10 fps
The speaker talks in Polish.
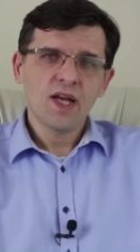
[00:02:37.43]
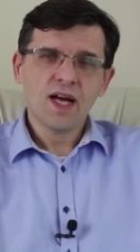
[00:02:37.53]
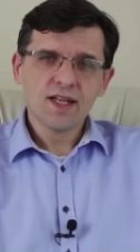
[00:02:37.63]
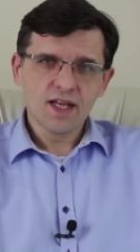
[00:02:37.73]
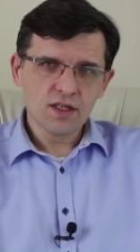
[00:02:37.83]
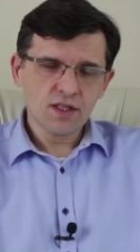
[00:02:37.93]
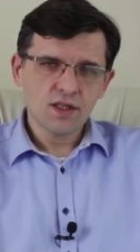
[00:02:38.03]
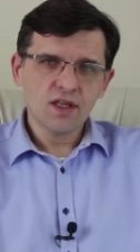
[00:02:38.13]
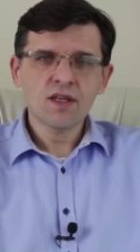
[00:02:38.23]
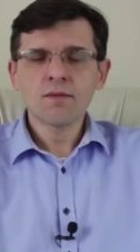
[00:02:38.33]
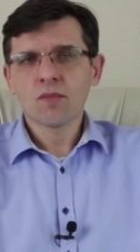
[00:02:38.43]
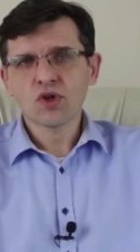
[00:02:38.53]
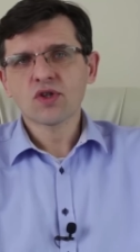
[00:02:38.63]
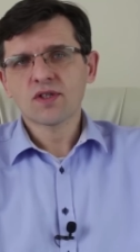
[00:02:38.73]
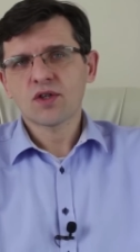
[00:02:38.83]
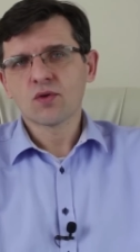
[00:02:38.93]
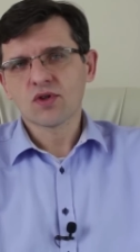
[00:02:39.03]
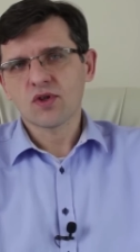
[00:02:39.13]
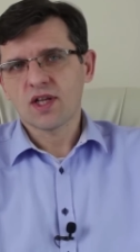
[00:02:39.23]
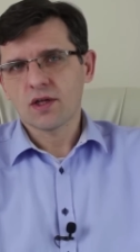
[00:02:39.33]
ale każdy z nich może zostać
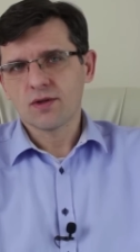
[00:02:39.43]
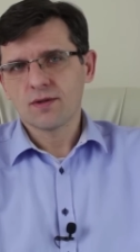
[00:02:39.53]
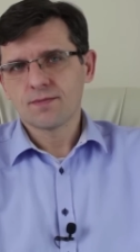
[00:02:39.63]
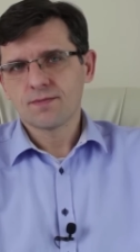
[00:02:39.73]
udoskonalony.